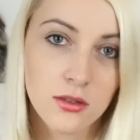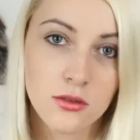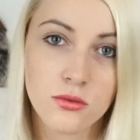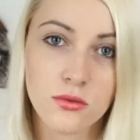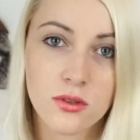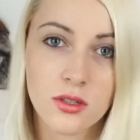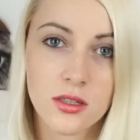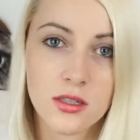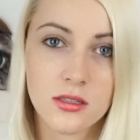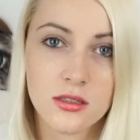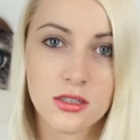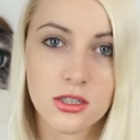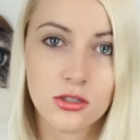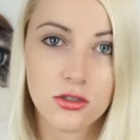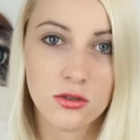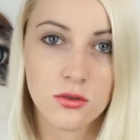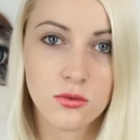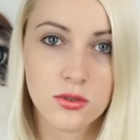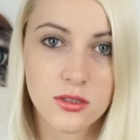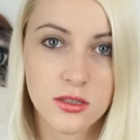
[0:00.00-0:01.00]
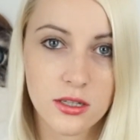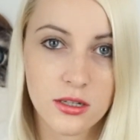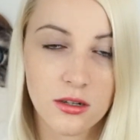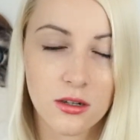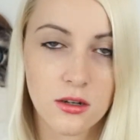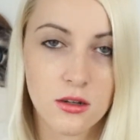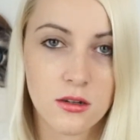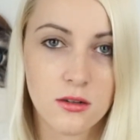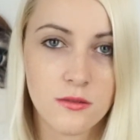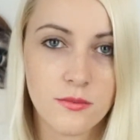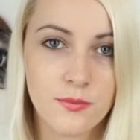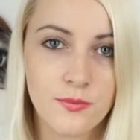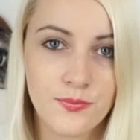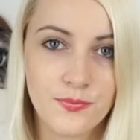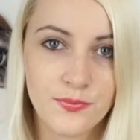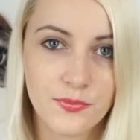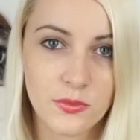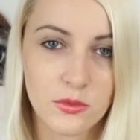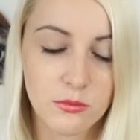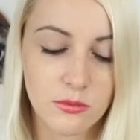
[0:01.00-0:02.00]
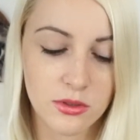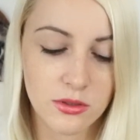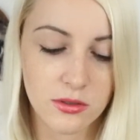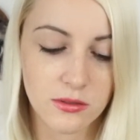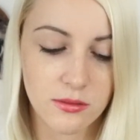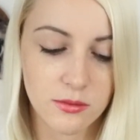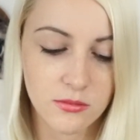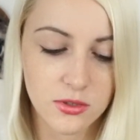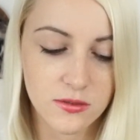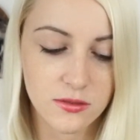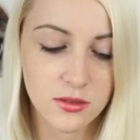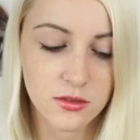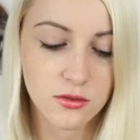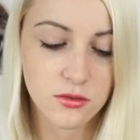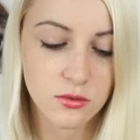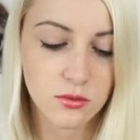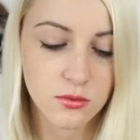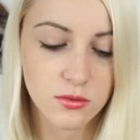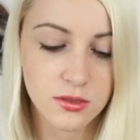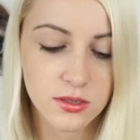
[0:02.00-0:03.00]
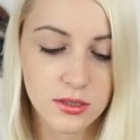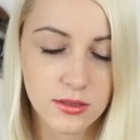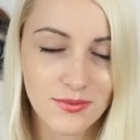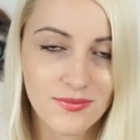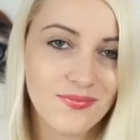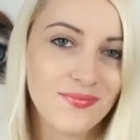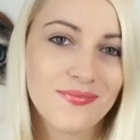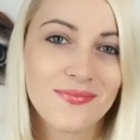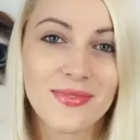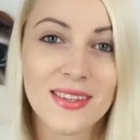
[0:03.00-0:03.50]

Tutaj jest jeszcze lusterko. Nie będę Wam świecić lustrem.